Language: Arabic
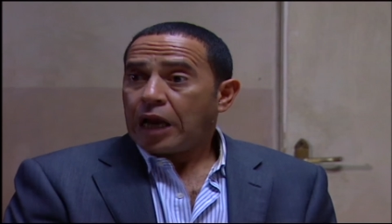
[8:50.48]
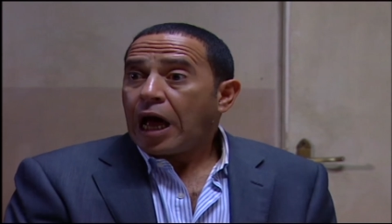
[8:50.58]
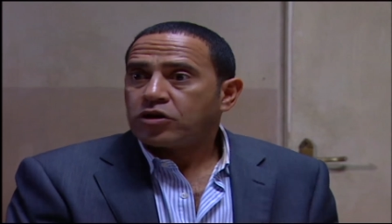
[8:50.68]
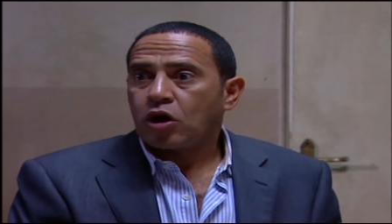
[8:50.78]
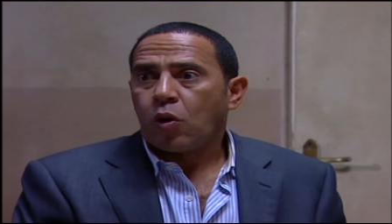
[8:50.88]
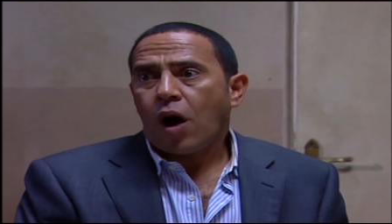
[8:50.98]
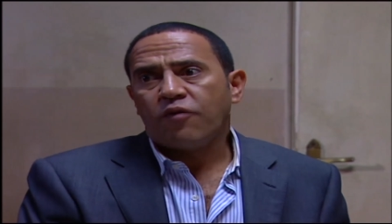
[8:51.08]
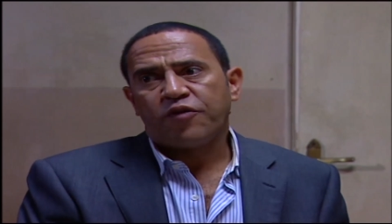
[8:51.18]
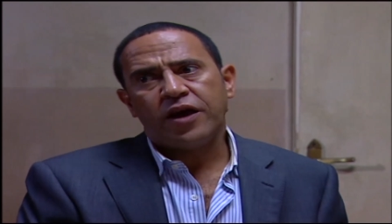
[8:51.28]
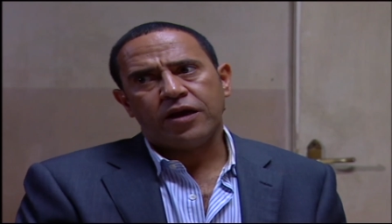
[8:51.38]
لا
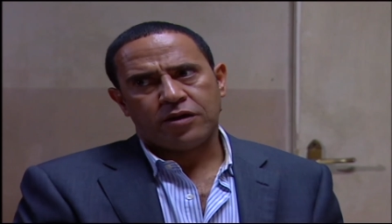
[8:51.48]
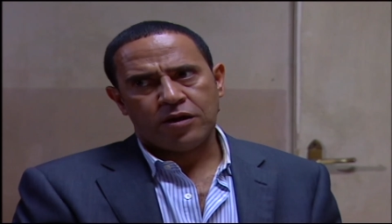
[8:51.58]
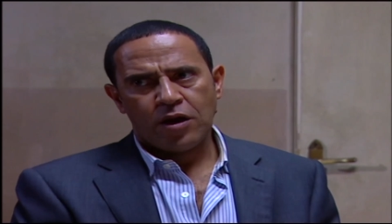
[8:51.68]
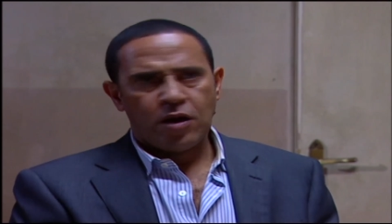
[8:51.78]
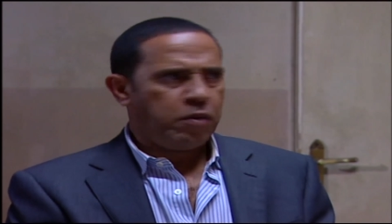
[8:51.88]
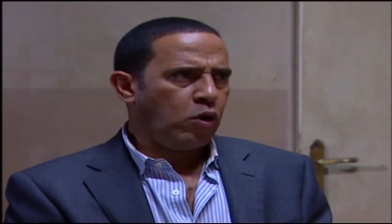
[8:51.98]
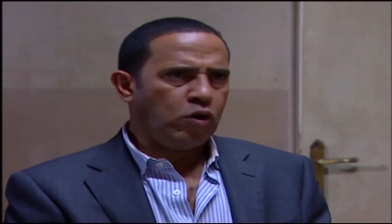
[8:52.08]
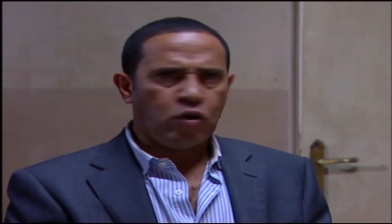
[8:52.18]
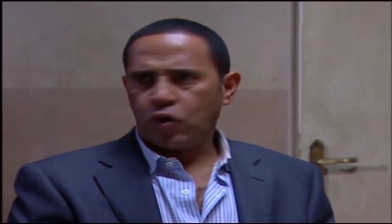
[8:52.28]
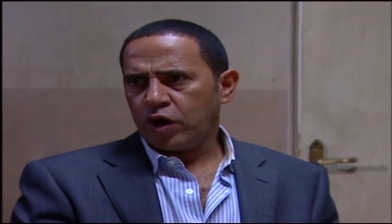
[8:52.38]
تروحوا فين
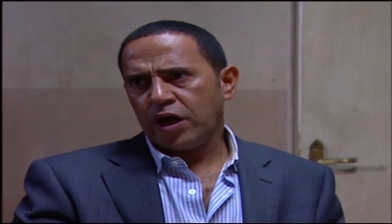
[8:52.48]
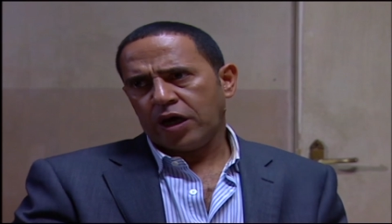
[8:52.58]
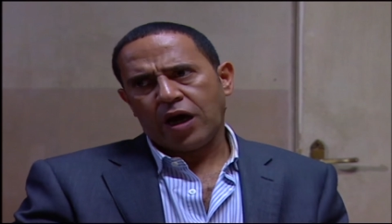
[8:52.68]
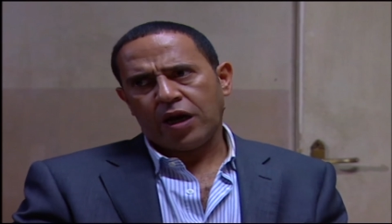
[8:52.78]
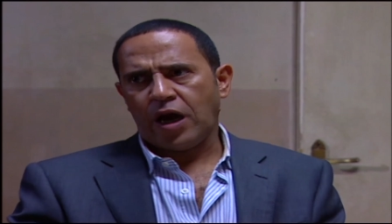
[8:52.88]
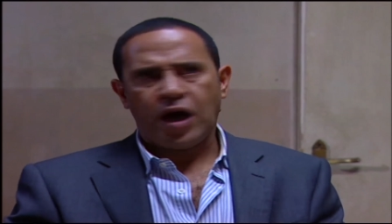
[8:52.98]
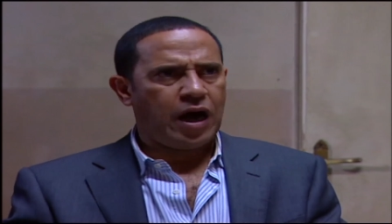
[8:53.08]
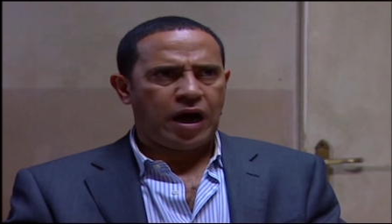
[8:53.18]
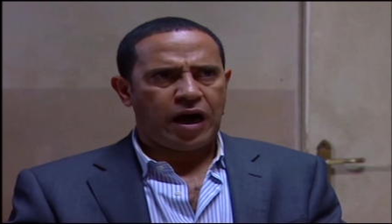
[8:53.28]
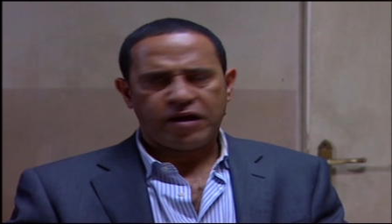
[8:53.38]
بقول لكم ايه
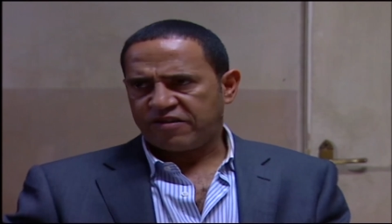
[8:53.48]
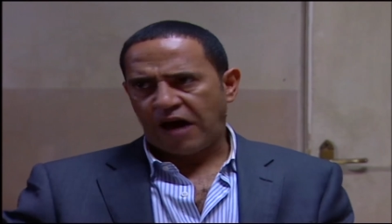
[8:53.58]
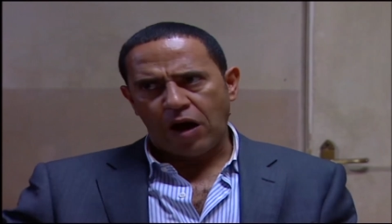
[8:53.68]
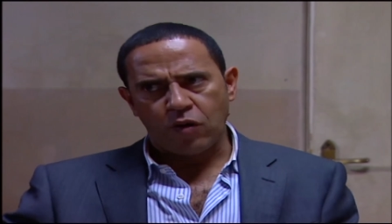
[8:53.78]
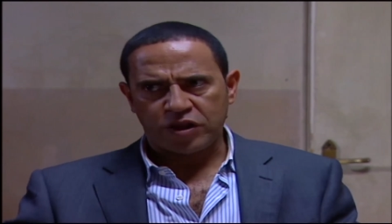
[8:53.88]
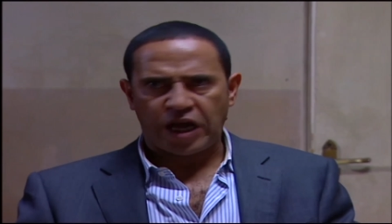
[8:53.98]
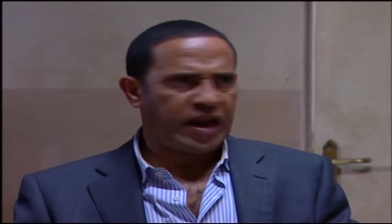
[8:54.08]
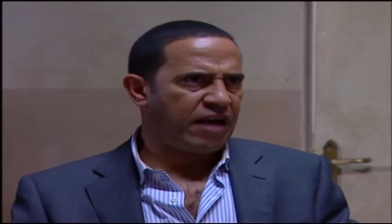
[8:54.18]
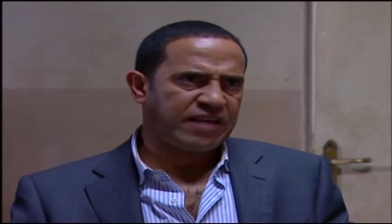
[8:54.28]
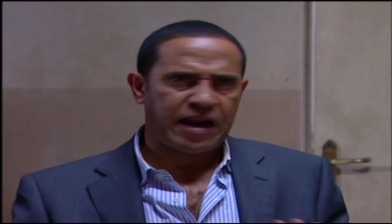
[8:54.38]
انا عايز اعوض
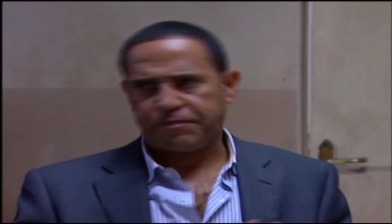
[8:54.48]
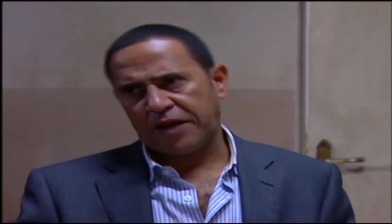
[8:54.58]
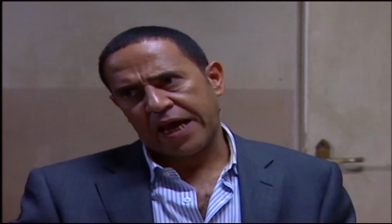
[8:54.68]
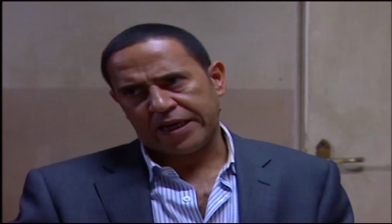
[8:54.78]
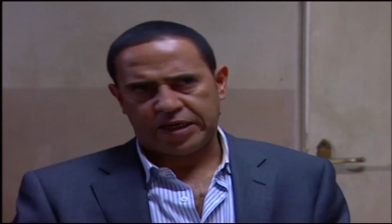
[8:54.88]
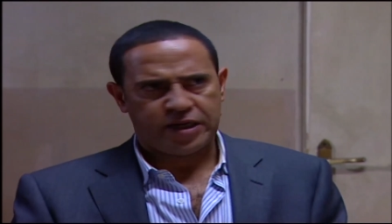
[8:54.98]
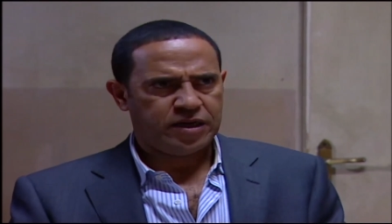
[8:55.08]
يعني عايز العب تاني